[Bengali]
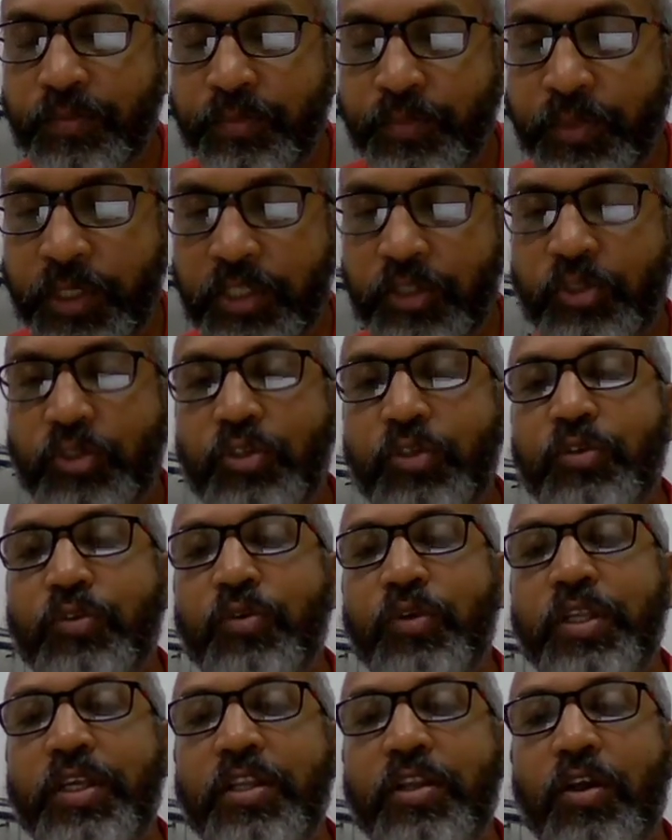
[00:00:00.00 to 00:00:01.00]

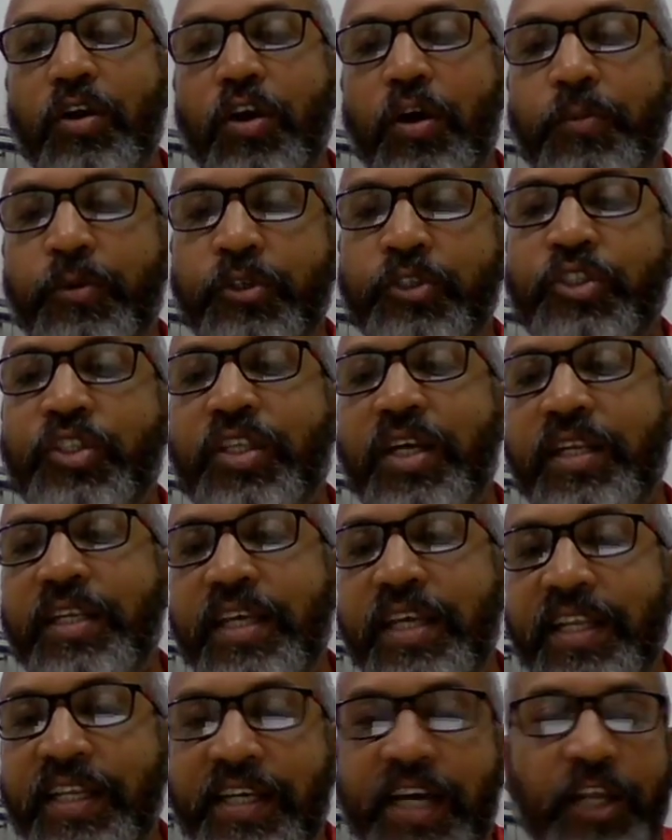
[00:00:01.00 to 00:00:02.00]
বৃত্তগুলির
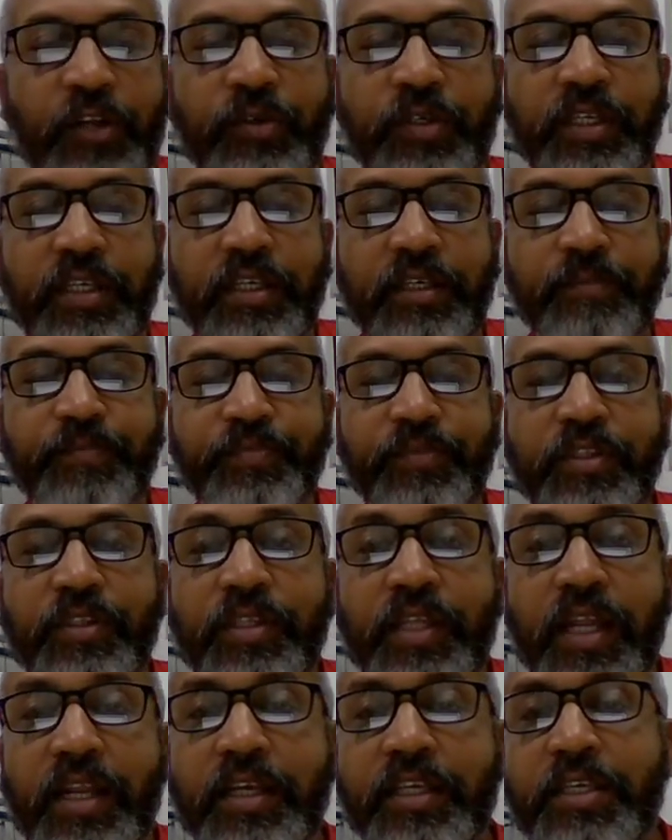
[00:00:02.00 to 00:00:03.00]
অবস্থানের কারণে
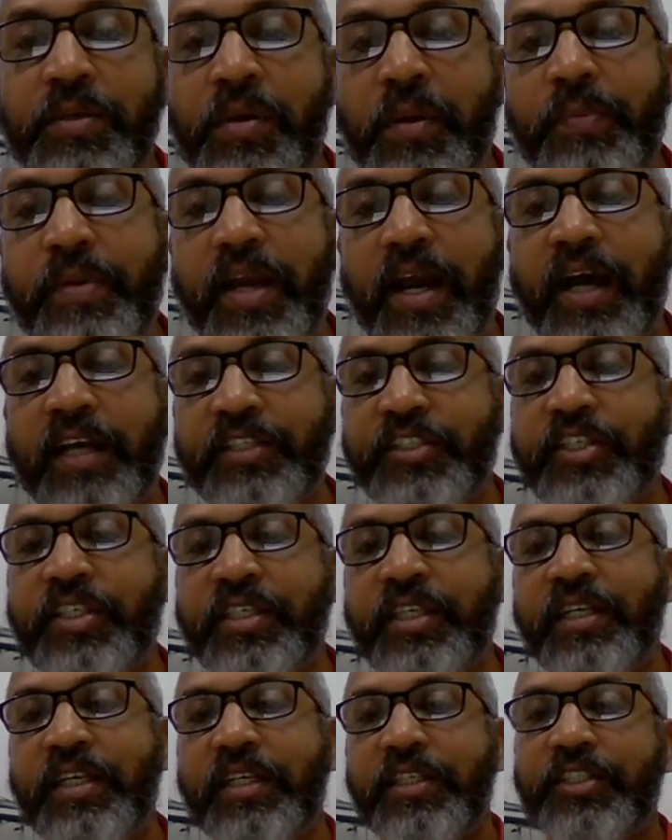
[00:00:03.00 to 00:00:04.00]
তারা কিভাবে আছে
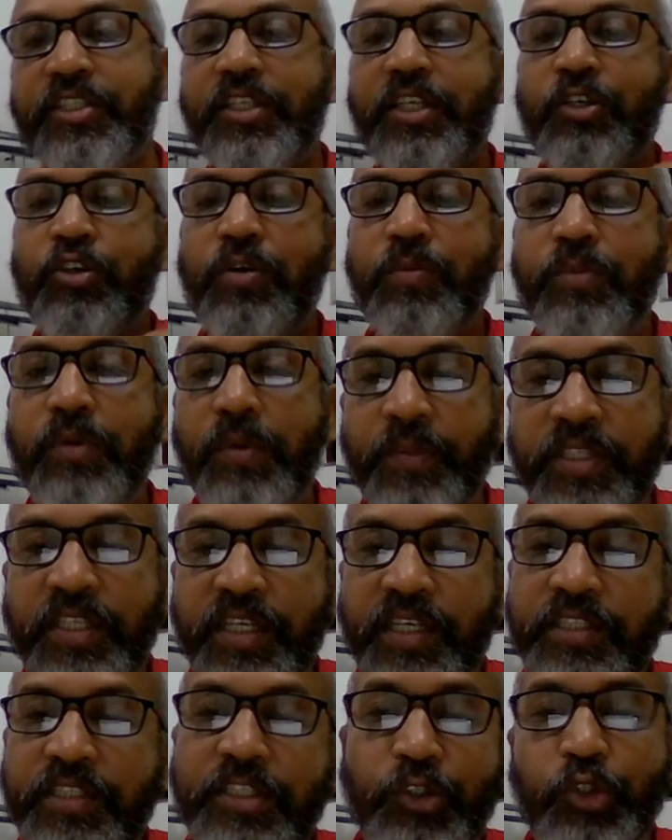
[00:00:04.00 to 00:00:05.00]
সেটা খুব আমাদের
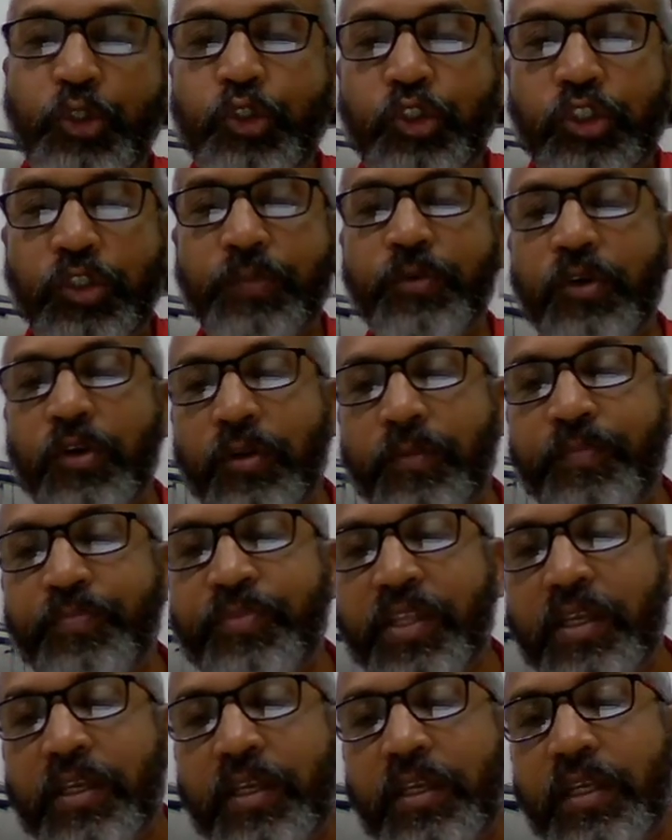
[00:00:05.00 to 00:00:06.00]
কাছে গুরুত্বপূর্ণ
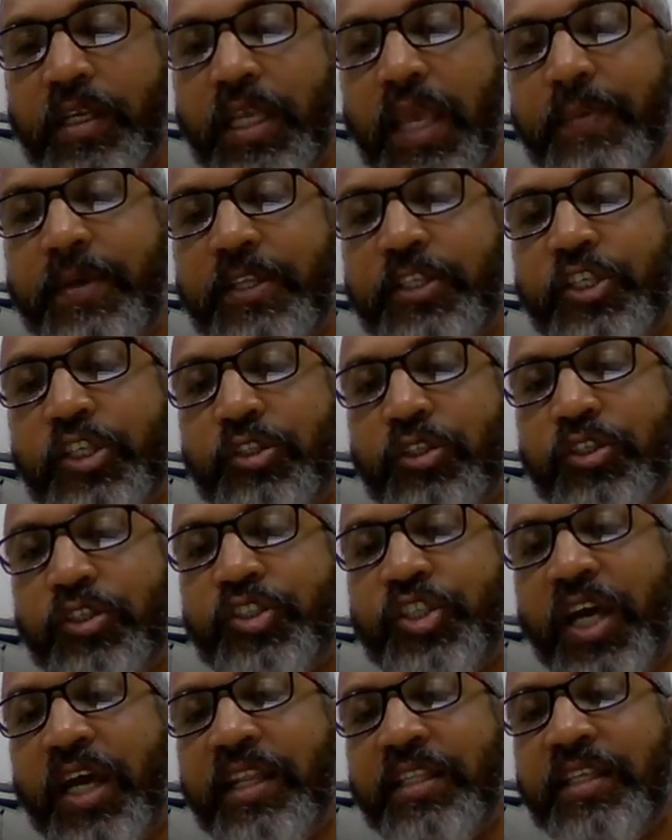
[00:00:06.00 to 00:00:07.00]
এবার চিত্র
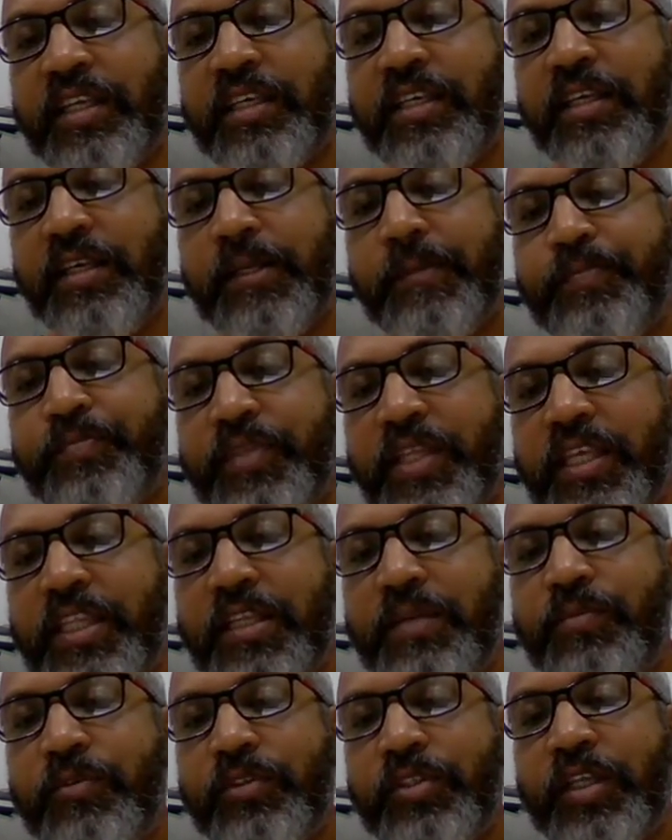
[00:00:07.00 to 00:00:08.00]
চারে দেখি
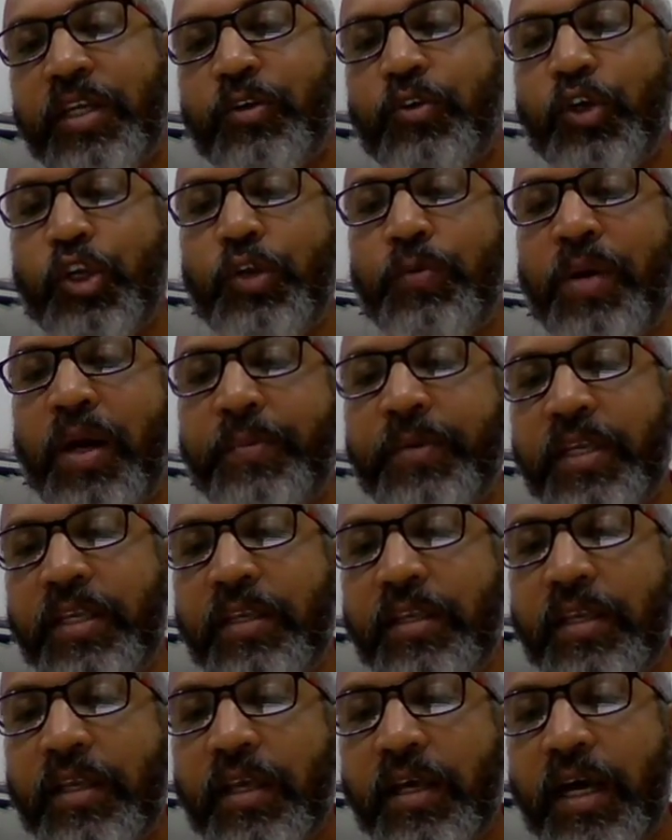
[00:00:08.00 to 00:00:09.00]
এদের মধ্যে কোনোভাবেই
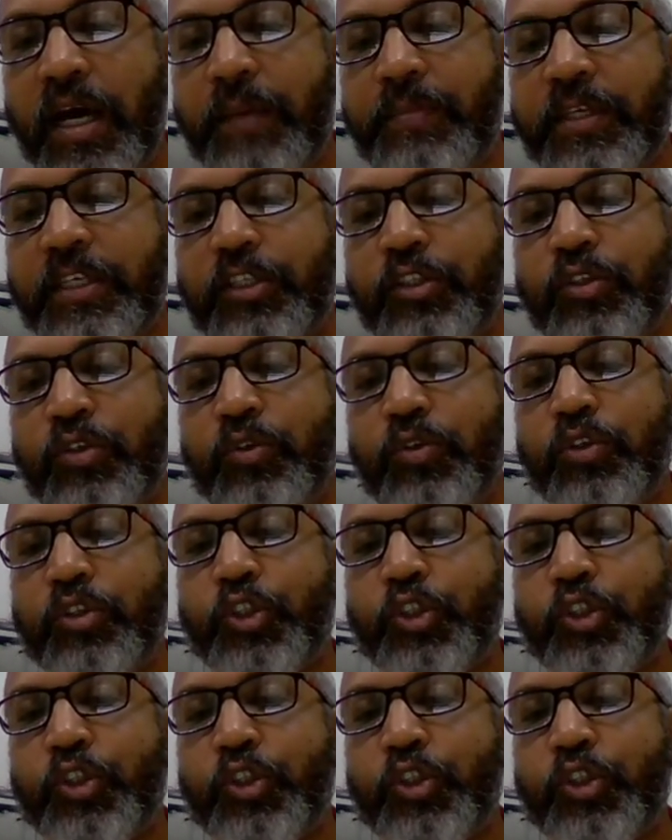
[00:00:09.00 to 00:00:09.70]
আমরা কিন্তু কোনো